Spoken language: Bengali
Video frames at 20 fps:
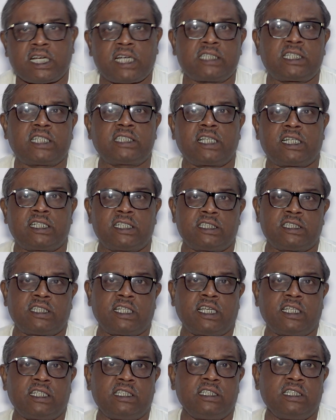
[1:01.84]
কায়দা জানিয়ে
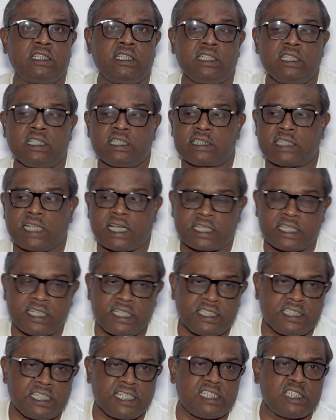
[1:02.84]
দেয়
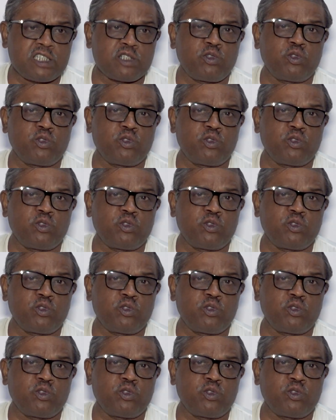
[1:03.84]
তাকেই জানি